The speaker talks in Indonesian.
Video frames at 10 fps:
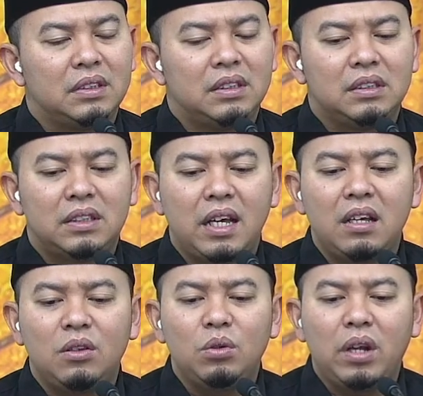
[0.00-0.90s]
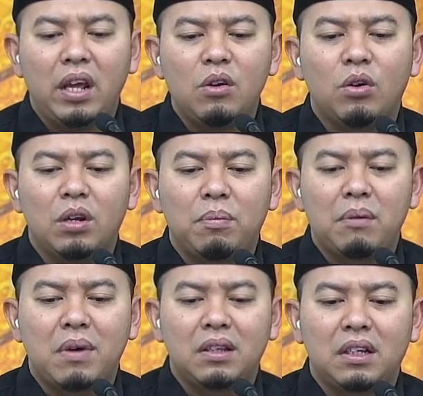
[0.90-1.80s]
Saya tuh nengok depan
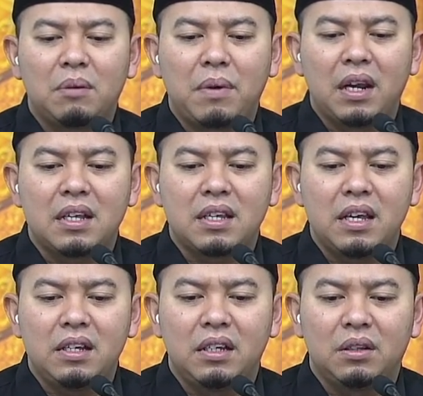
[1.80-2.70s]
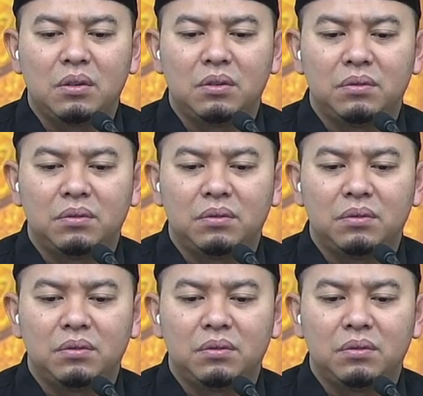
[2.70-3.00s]
mata kepala saya gitu.